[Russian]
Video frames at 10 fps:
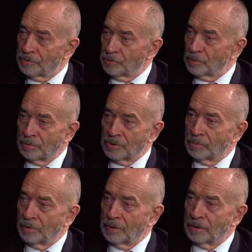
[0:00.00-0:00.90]
чувствует
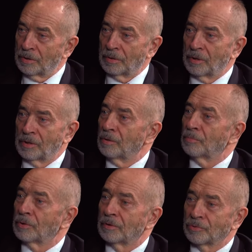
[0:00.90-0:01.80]
себя не
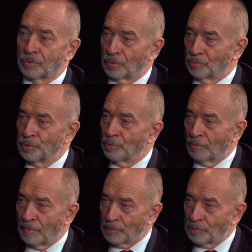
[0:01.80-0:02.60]
таким вот, что только у него